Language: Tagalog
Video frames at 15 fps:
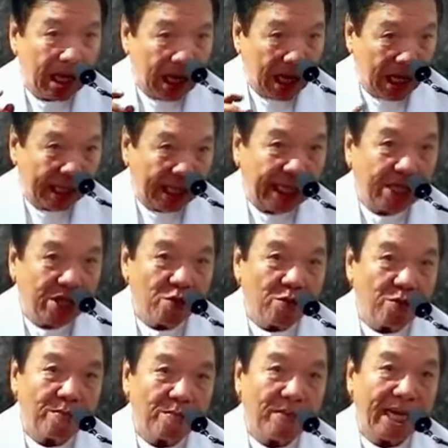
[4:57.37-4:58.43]
ang
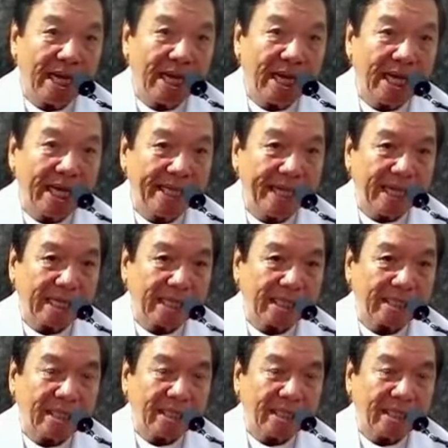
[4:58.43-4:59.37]
inyong mga anak